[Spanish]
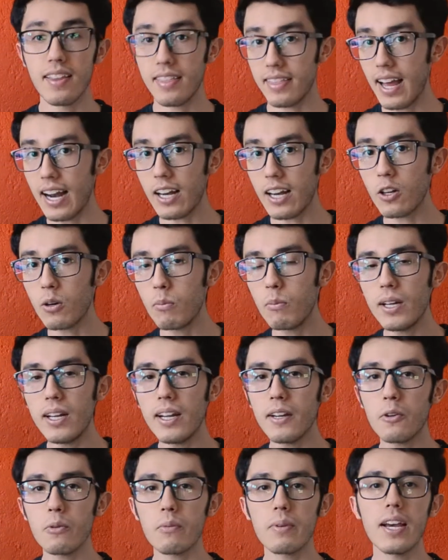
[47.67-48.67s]
Tal como en
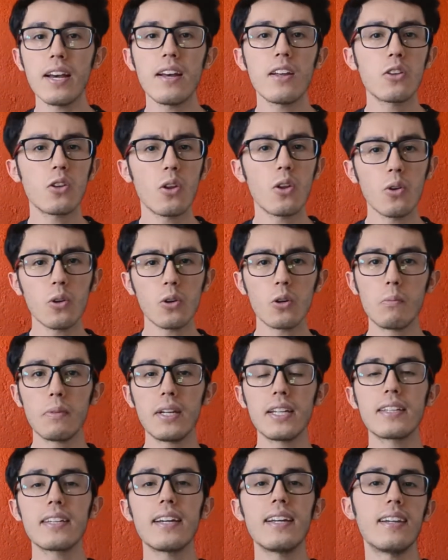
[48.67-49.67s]
la lluvia, todo
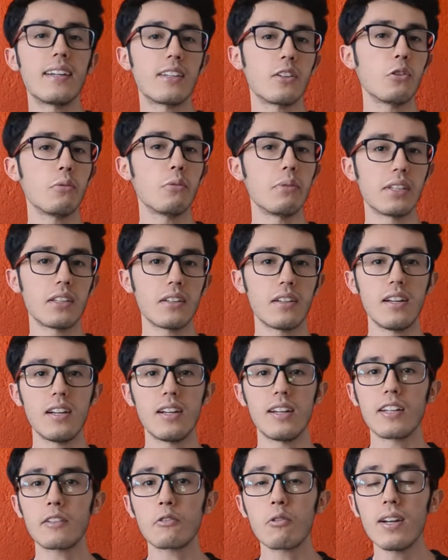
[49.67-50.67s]
comienza en las nubes,
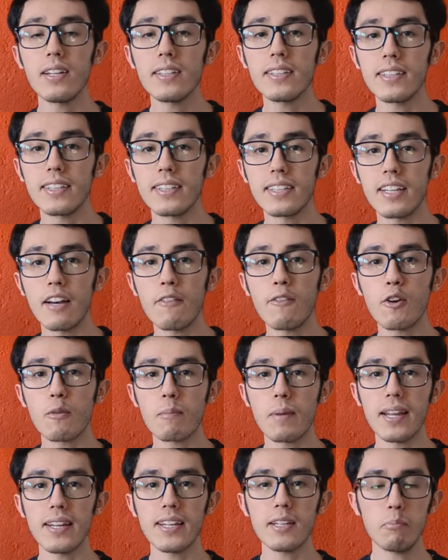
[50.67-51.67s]
las cuales están
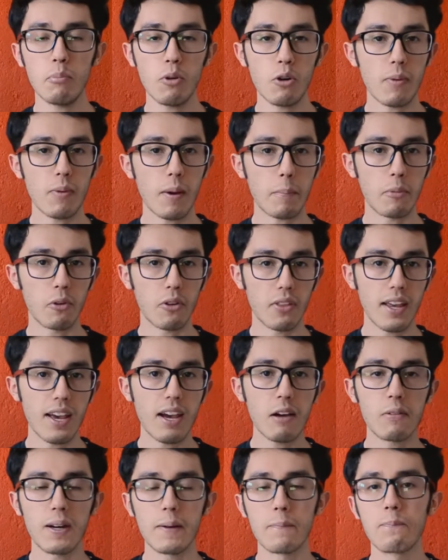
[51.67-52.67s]
formadas por vapor de
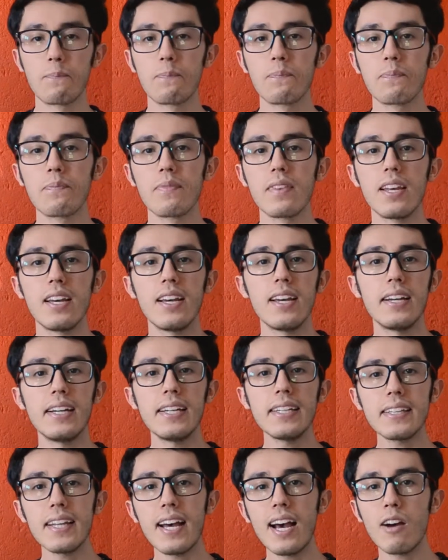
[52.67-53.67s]
agua,
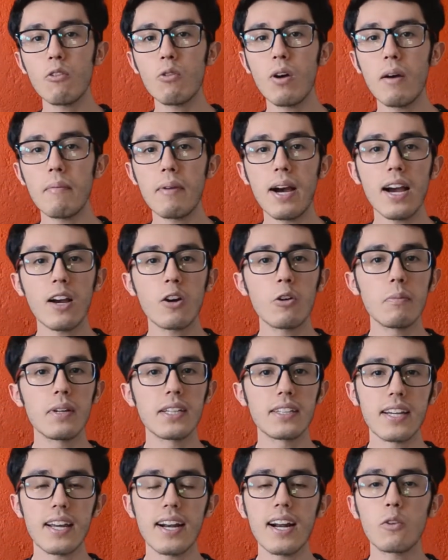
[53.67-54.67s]
esta agua va a
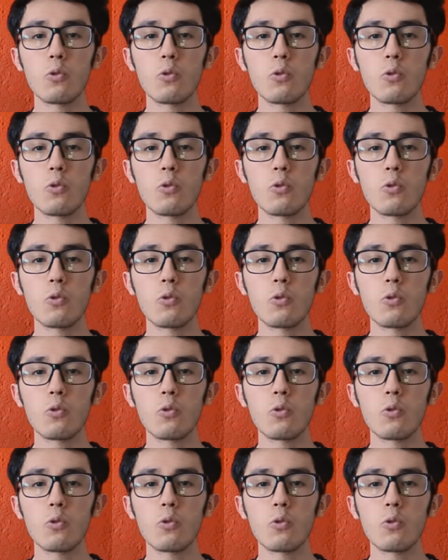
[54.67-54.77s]
comenzar a